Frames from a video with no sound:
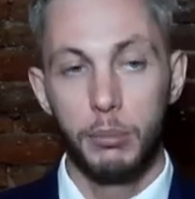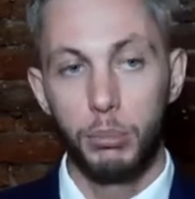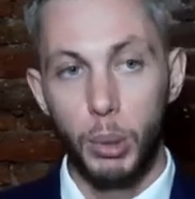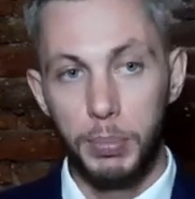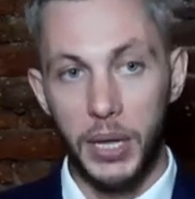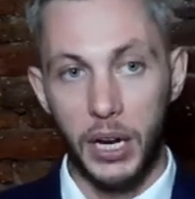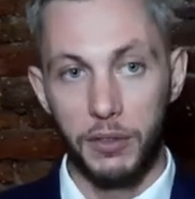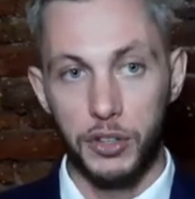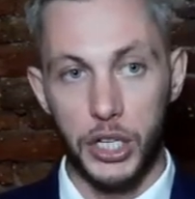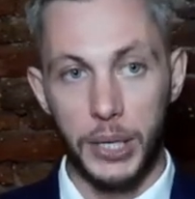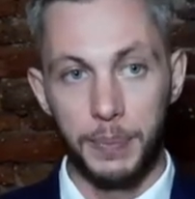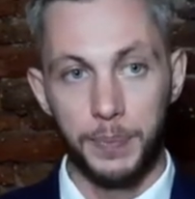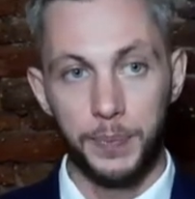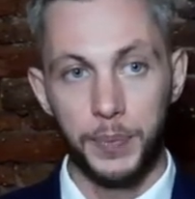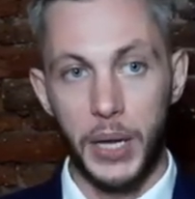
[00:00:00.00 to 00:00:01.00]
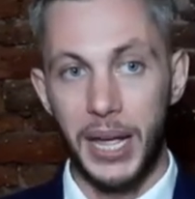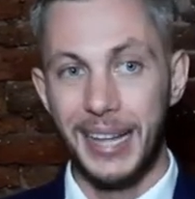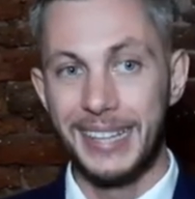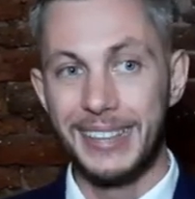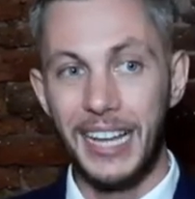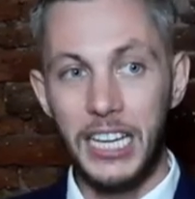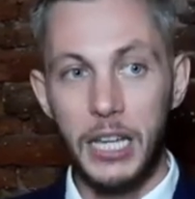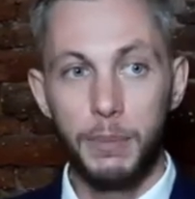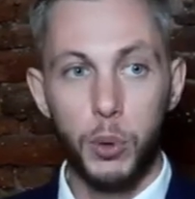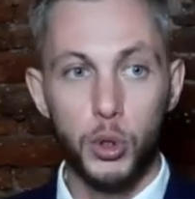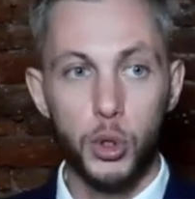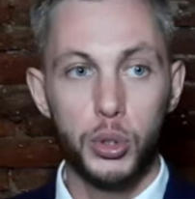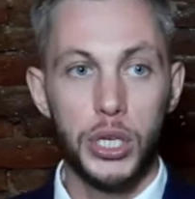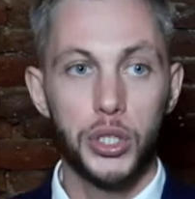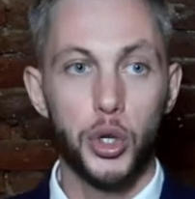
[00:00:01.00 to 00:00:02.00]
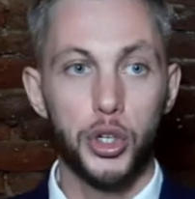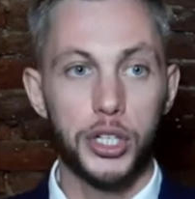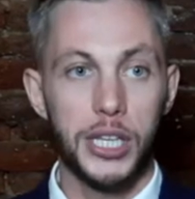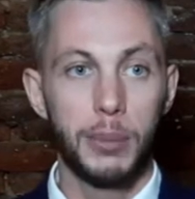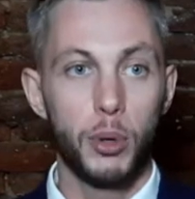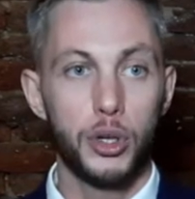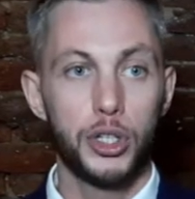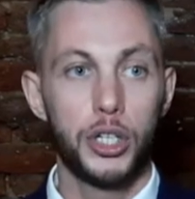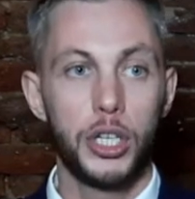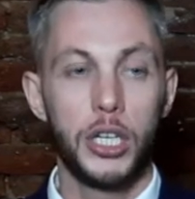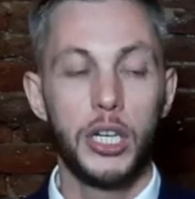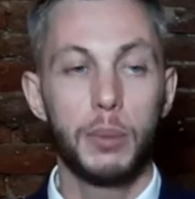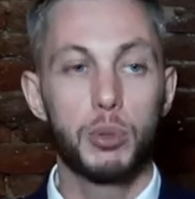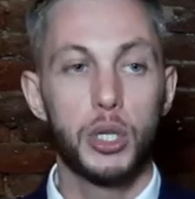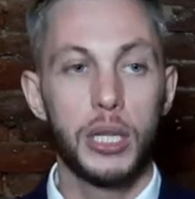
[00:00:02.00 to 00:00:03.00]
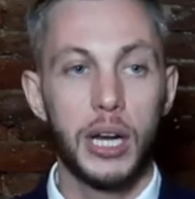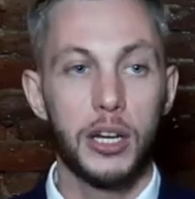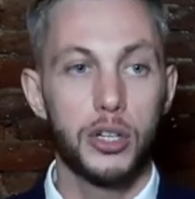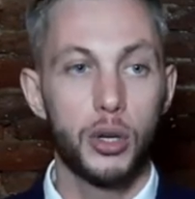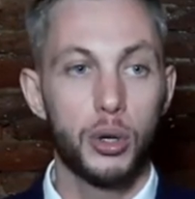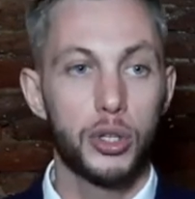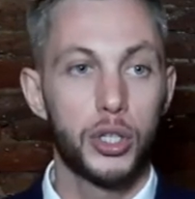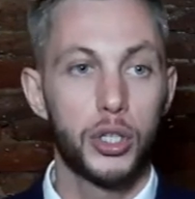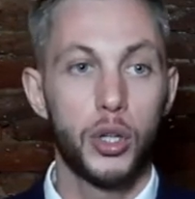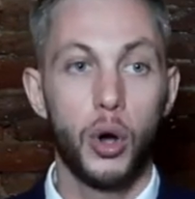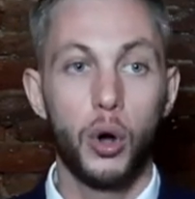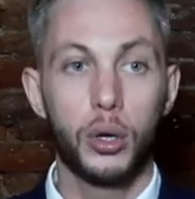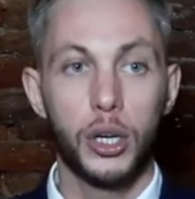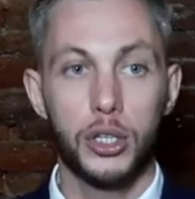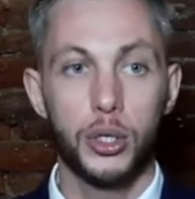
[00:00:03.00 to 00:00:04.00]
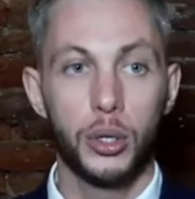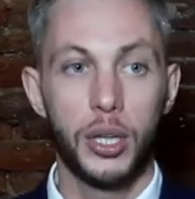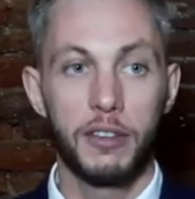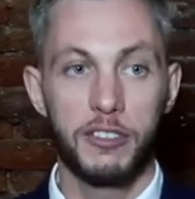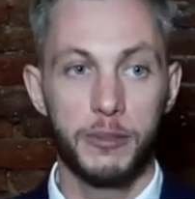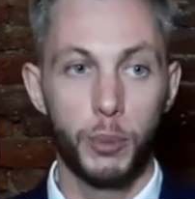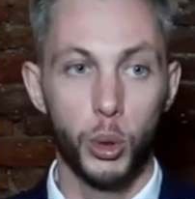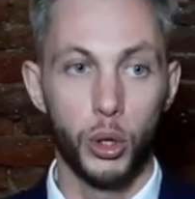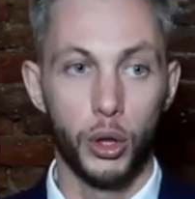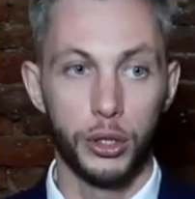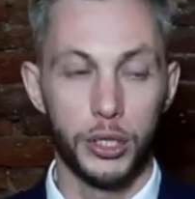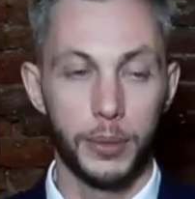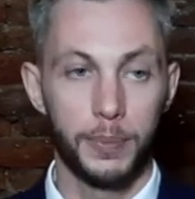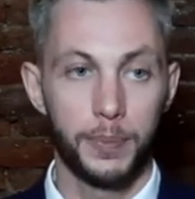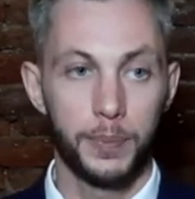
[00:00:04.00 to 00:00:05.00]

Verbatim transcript: Po pierwsze, Daje poczucie tożsamości i przynależności do określonej wspólnoty,